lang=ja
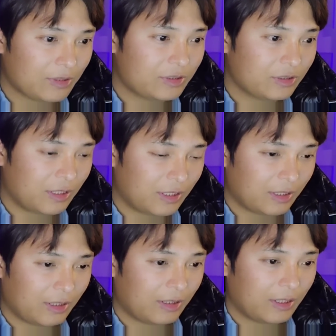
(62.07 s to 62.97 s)
まず
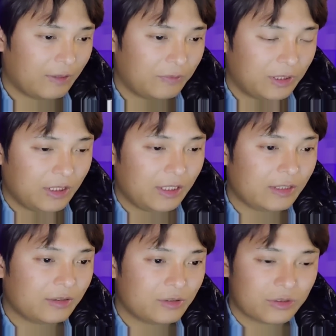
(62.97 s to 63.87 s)
ね
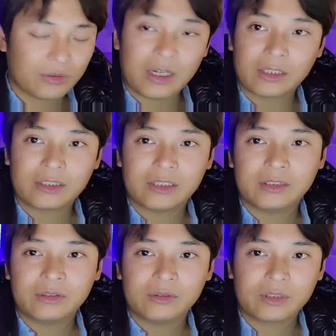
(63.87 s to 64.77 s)
FTX の
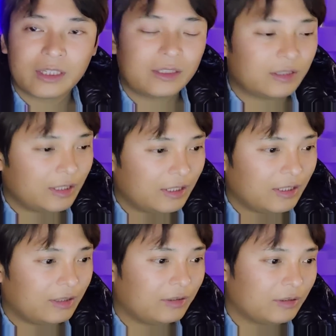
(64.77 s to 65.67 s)
ハッキングの件
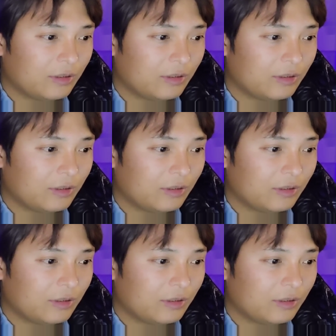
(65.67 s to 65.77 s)
で